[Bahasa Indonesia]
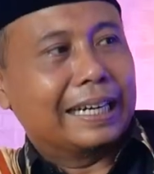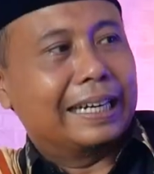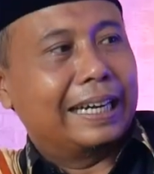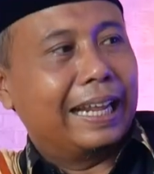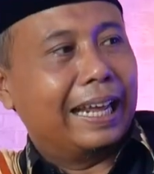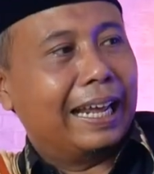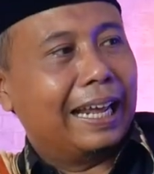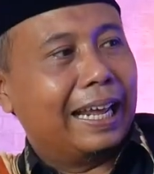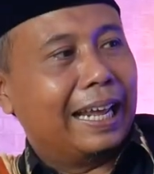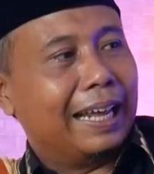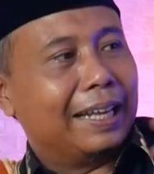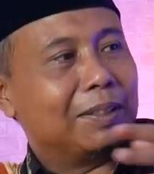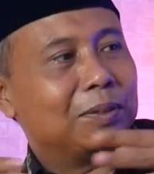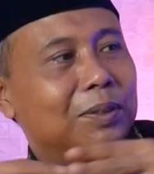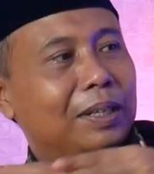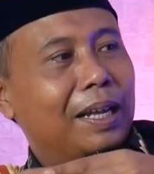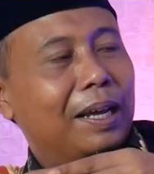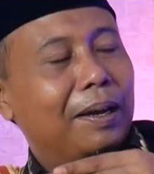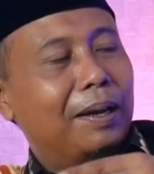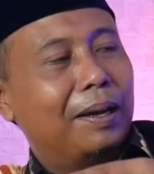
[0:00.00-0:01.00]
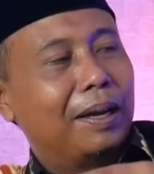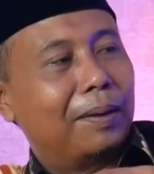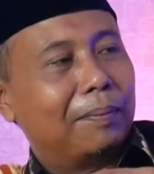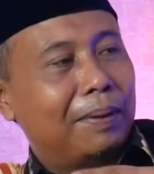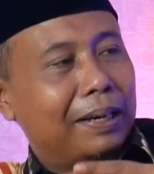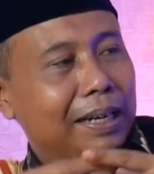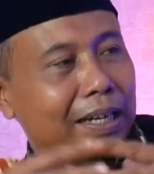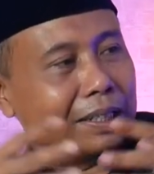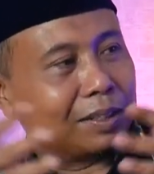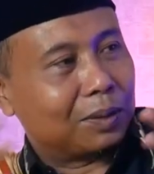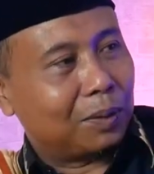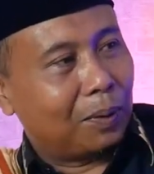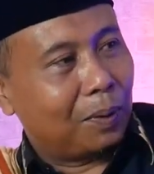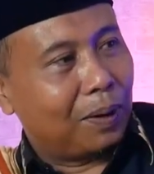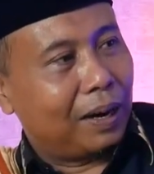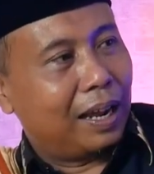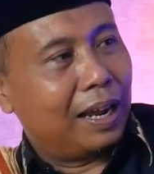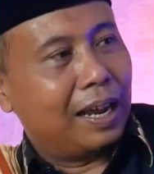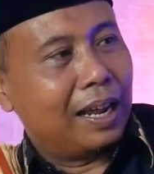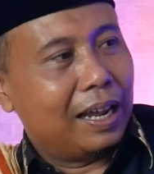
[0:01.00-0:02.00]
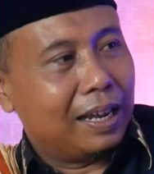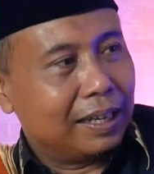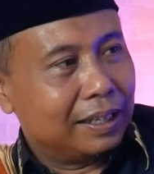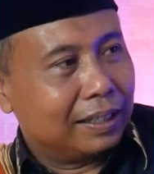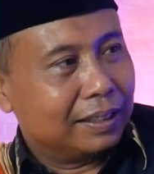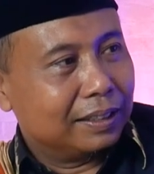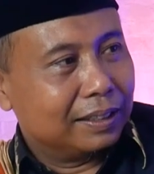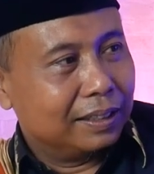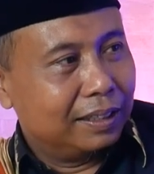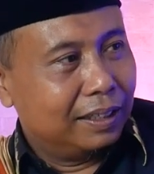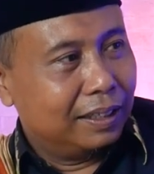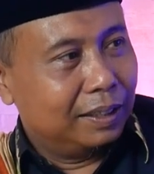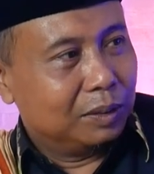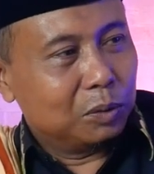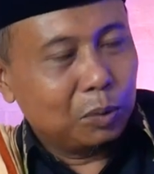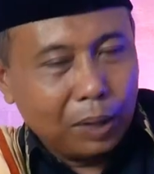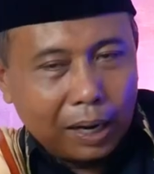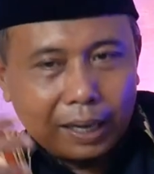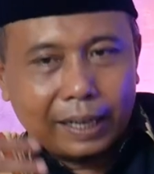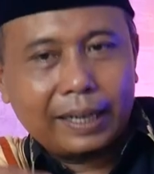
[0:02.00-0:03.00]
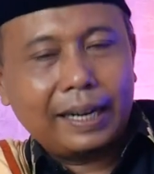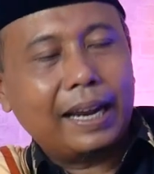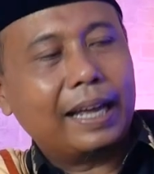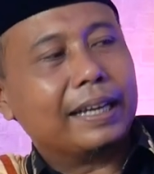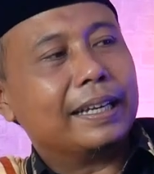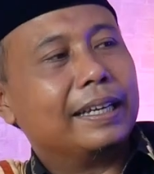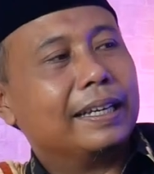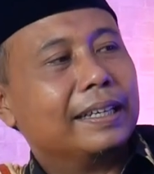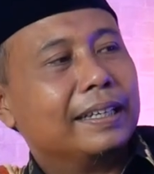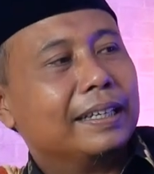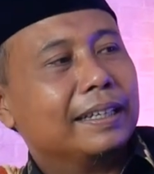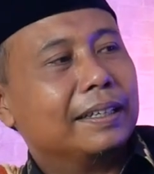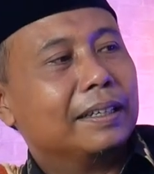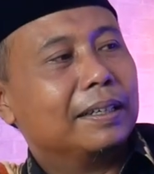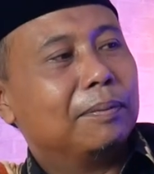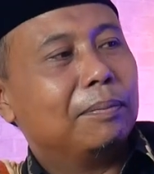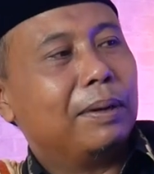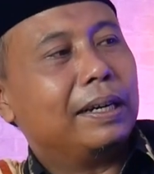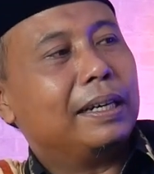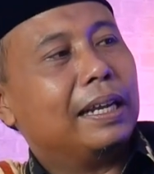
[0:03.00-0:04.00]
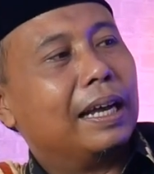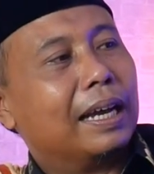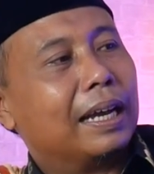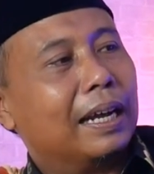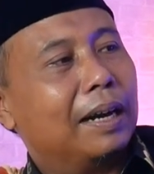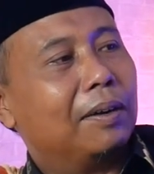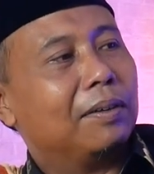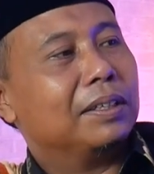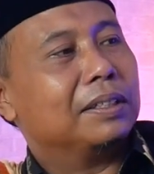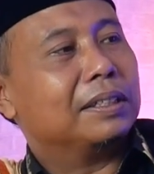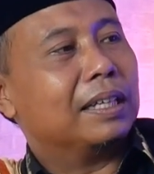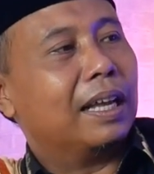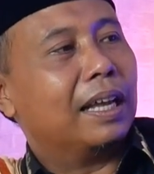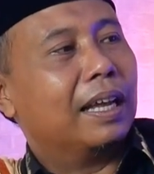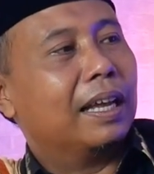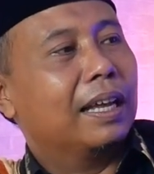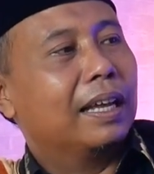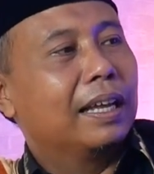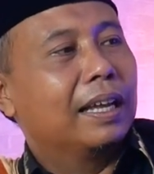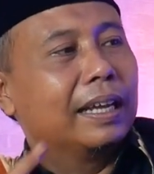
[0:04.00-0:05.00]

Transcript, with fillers: gede, sudah pada sekolah, itu lagi-lagi beda kalau di sana.